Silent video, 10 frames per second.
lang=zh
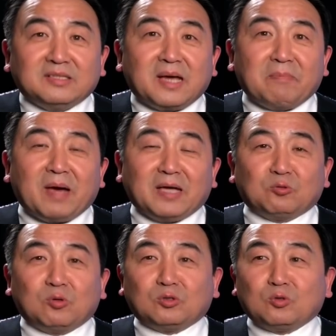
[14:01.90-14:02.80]
在摆
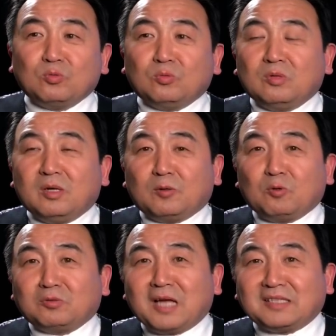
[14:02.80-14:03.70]
脱中呃
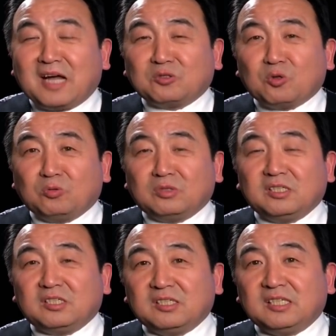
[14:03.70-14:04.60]
共产党统治
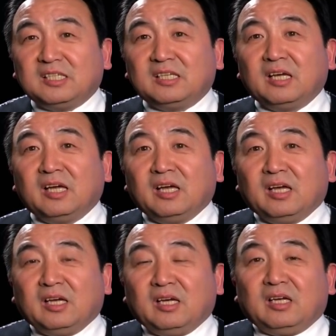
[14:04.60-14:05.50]
时期，
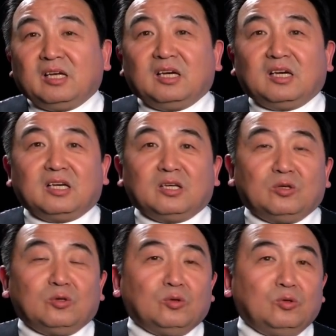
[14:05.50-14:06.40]
呃，
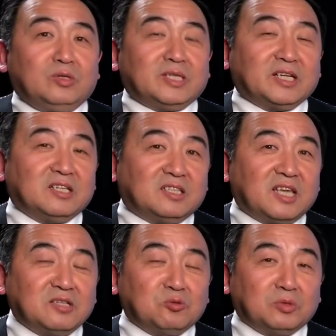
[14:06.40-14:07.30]
与这个
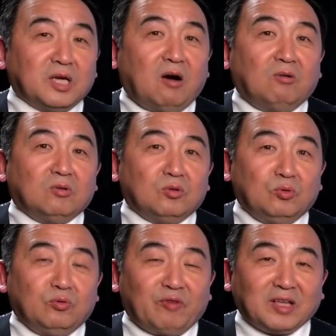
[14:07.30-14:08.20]
天主教
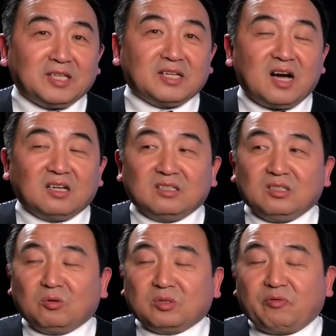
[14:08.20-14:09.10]
与梵蒂冈
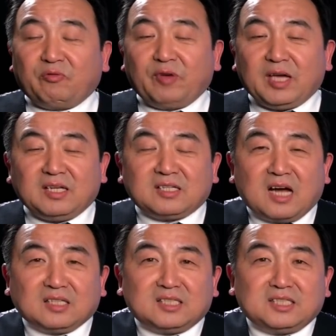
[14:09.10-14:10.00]
有着非
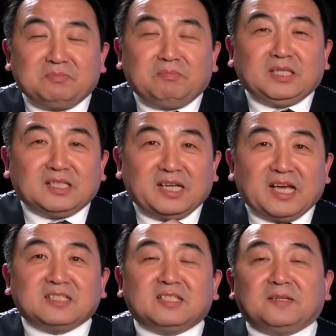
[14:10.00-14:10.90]
常紧密的
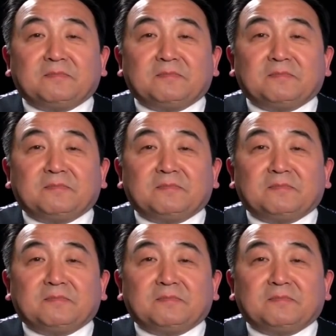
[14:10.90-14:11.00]
联系。